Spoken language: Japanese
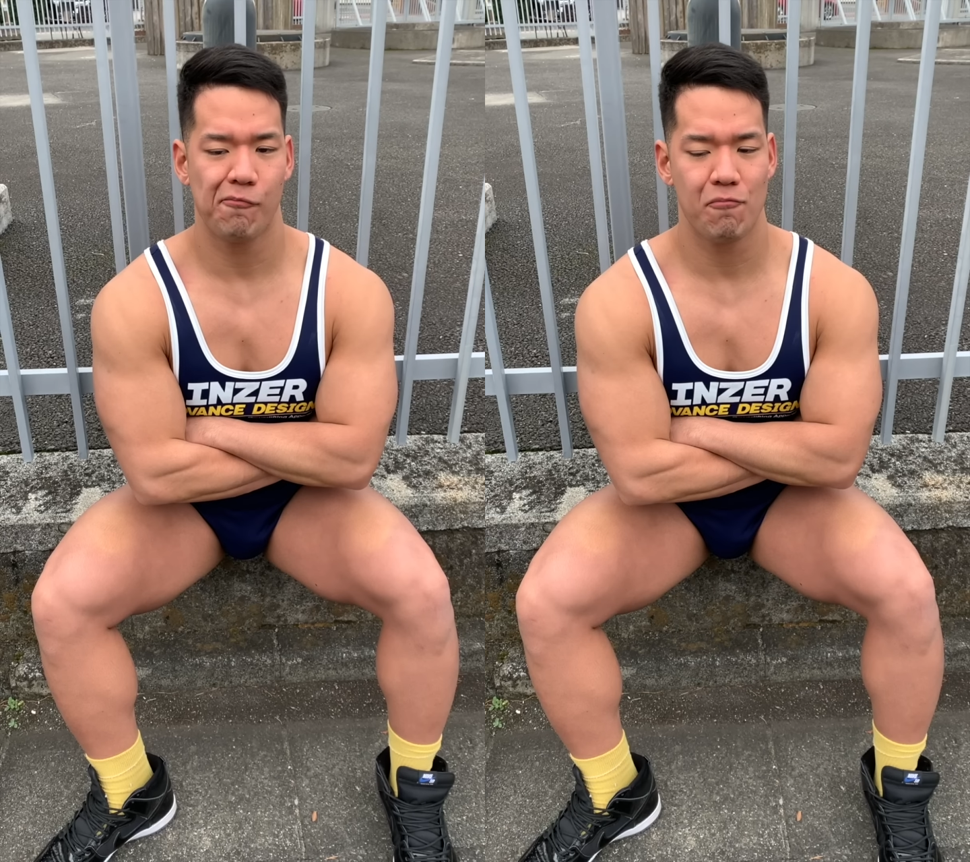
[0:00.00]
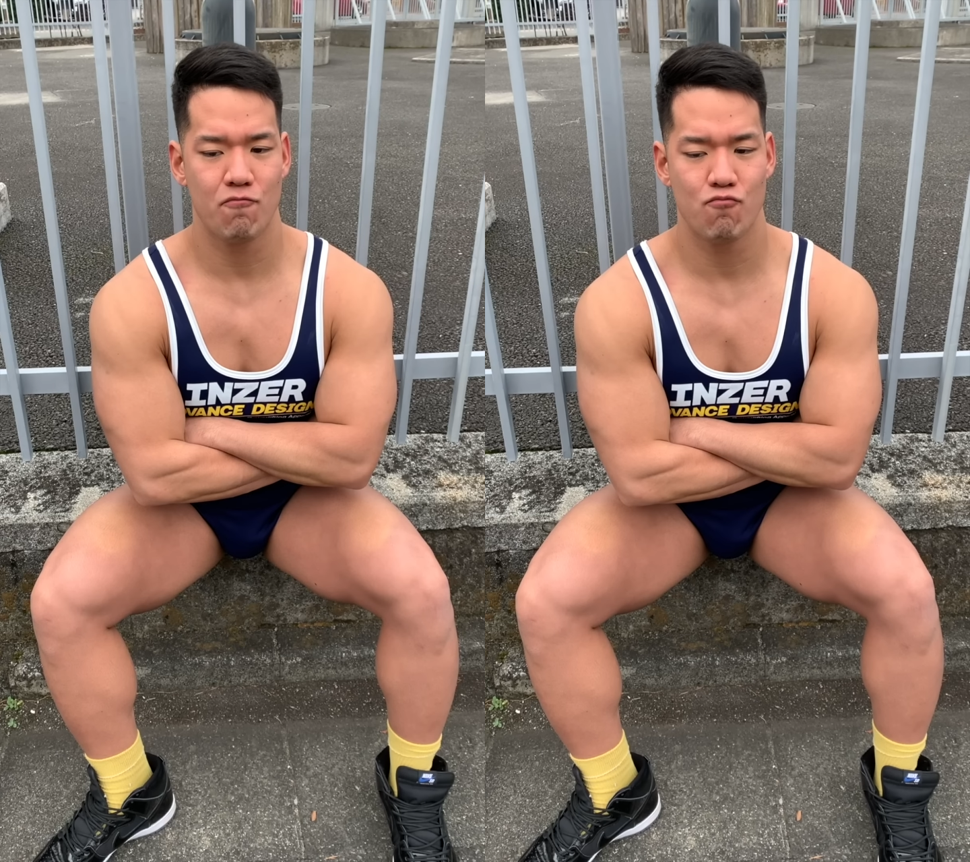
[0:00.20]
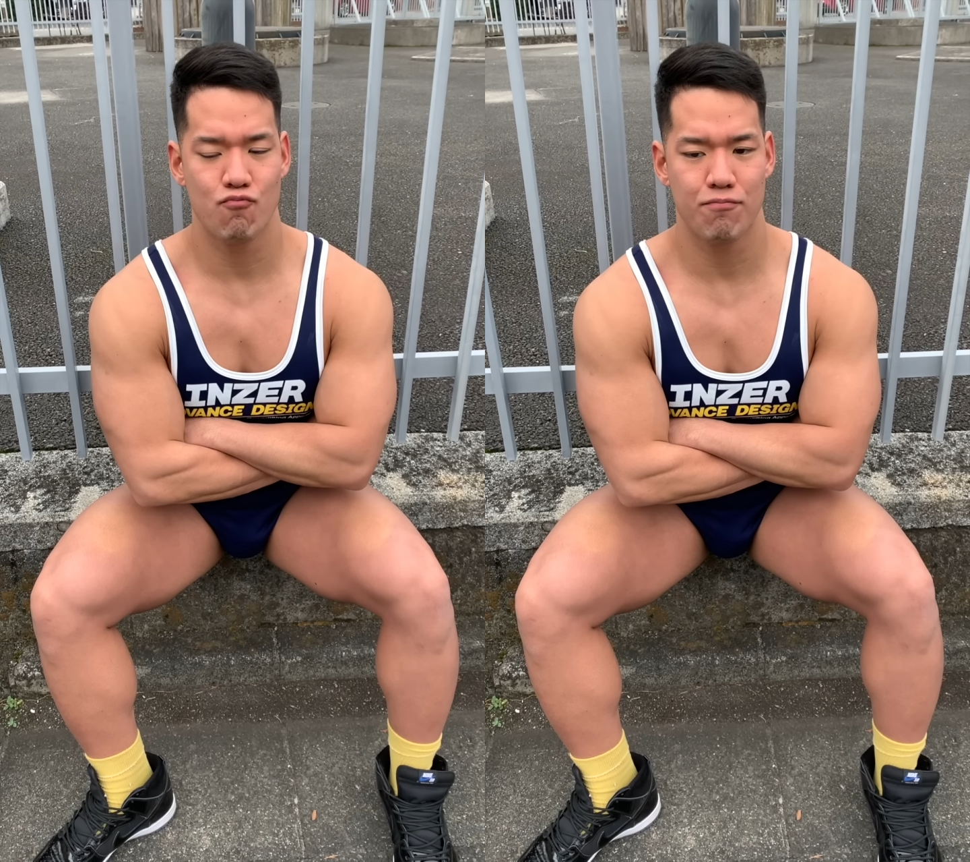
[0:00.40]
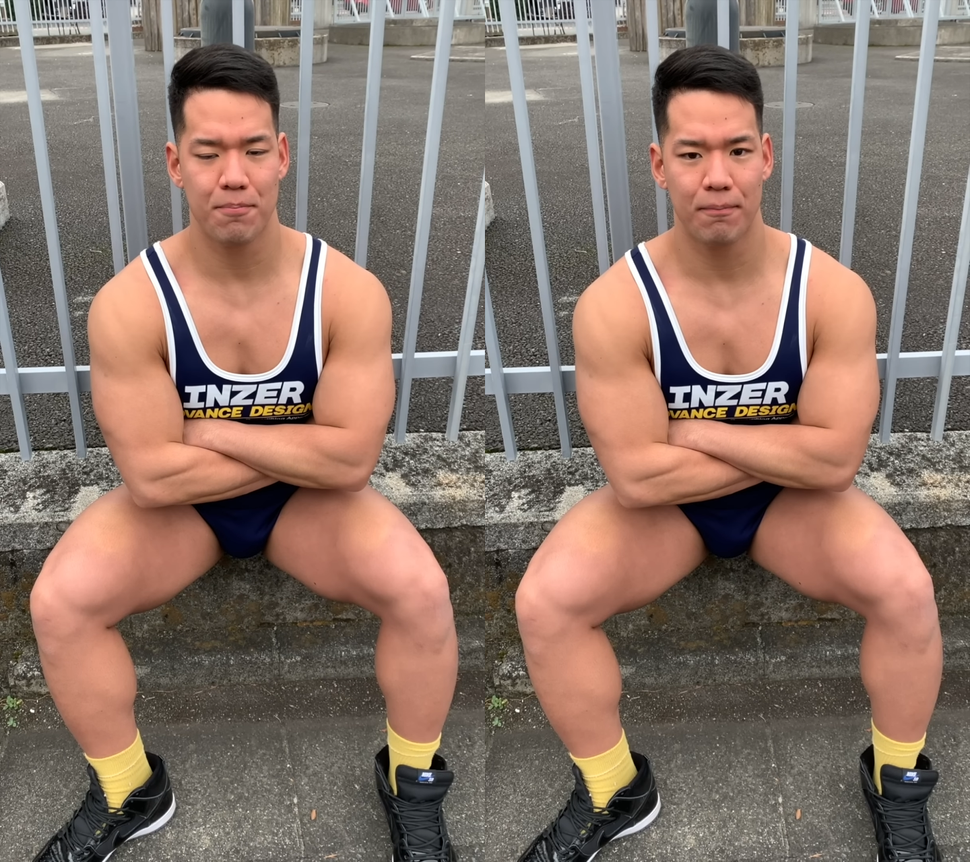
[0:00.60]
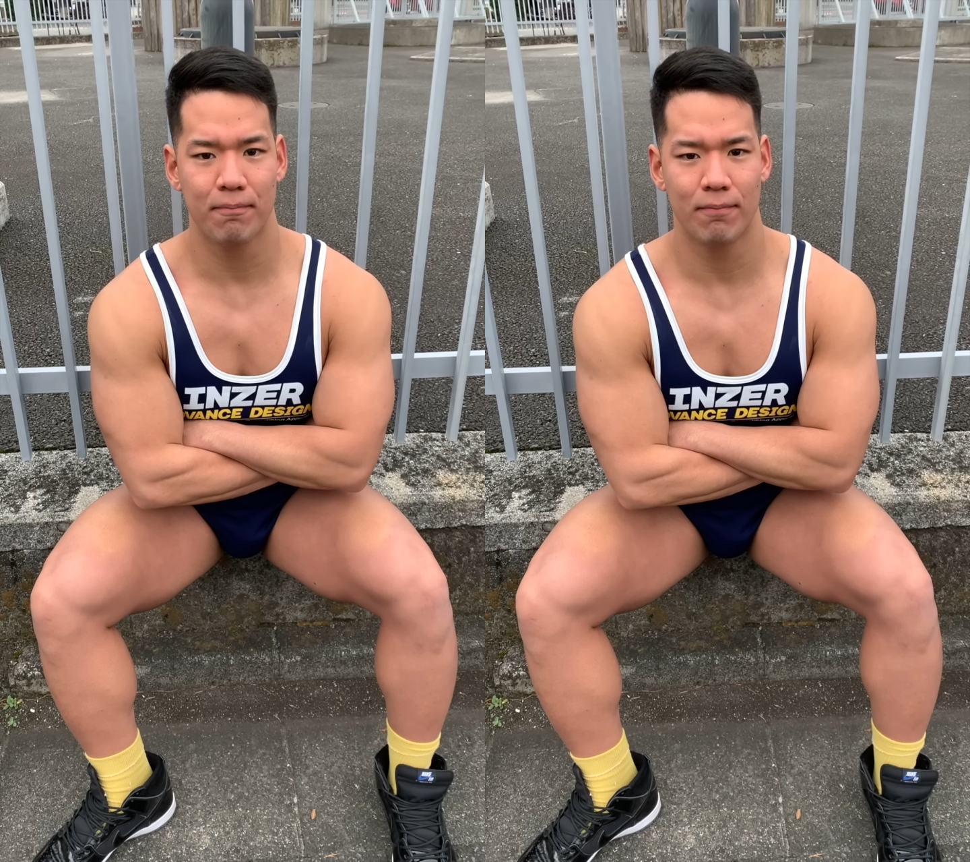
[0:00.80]
おっす
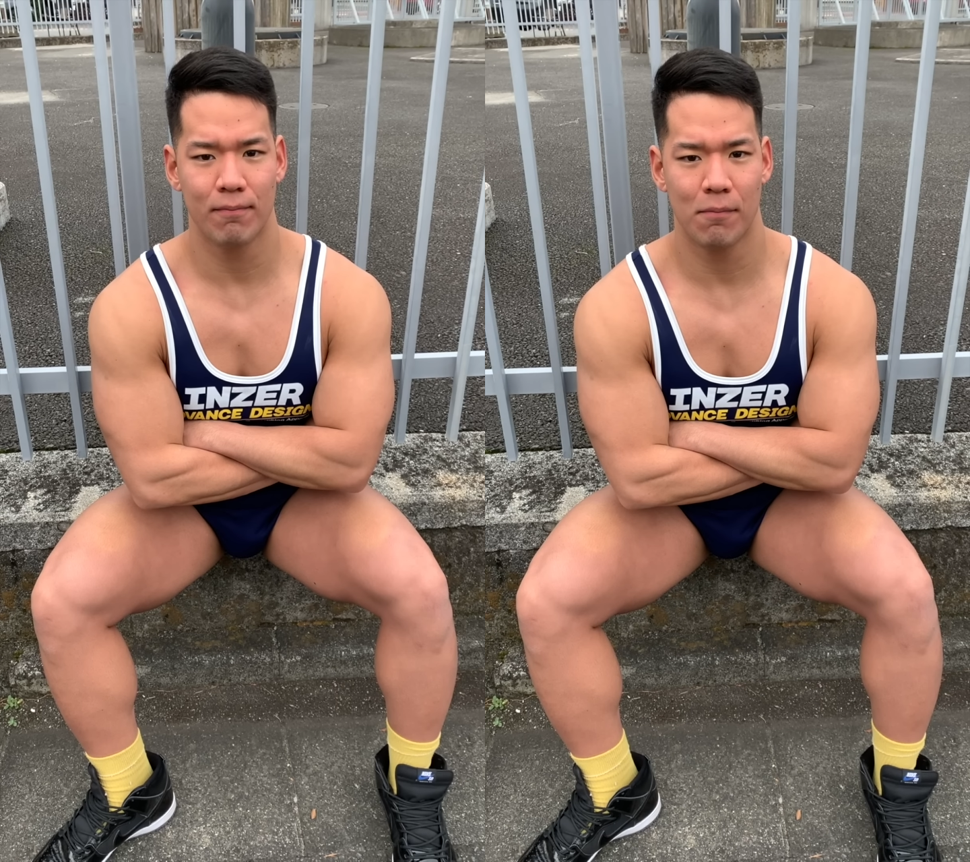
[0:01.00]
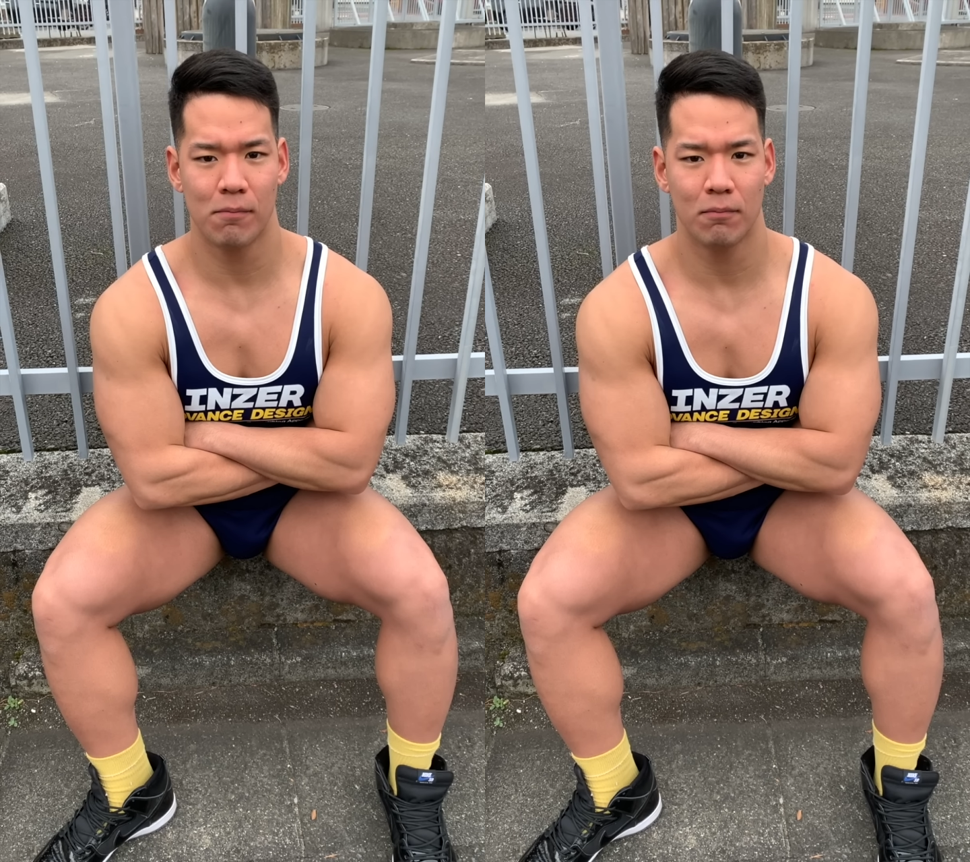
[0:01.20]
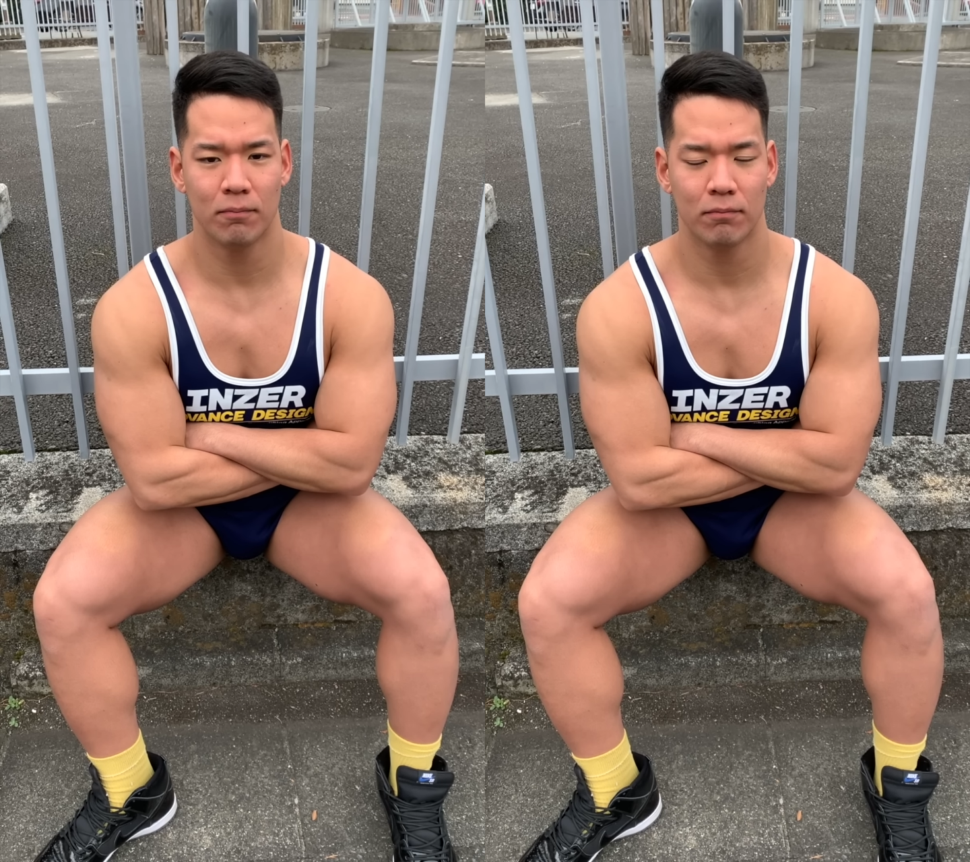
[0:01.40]
ほらホモ